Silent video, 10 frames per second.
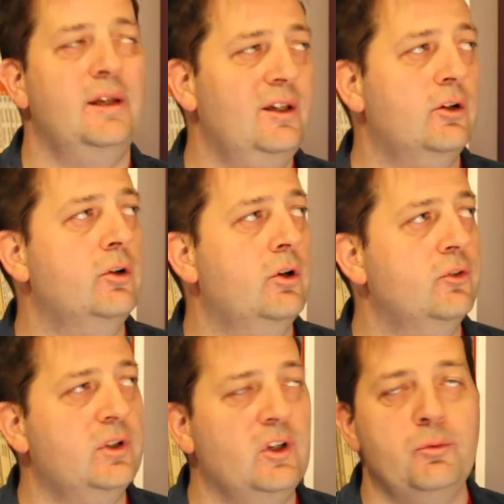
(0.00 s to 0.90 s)
Et encore,
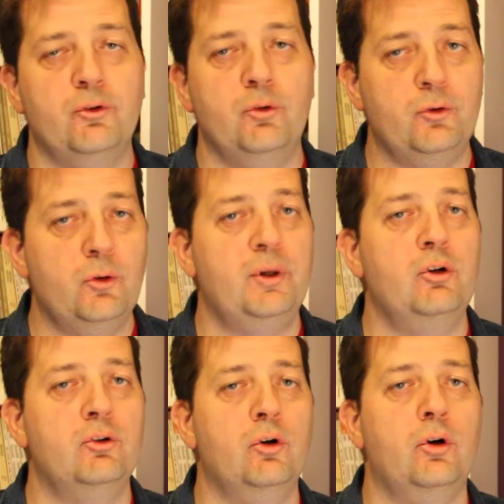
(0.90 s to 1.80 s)
ce classement ne prend pas
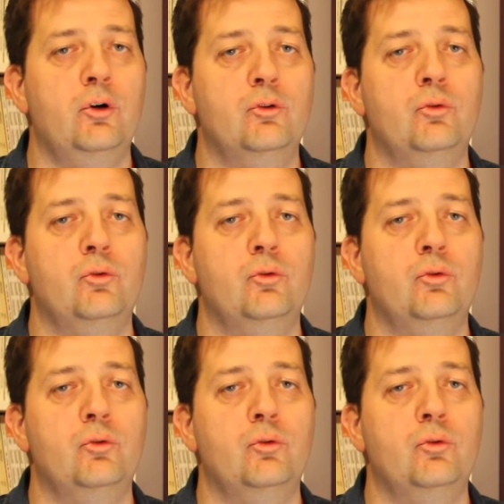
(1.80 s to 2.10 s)
encore en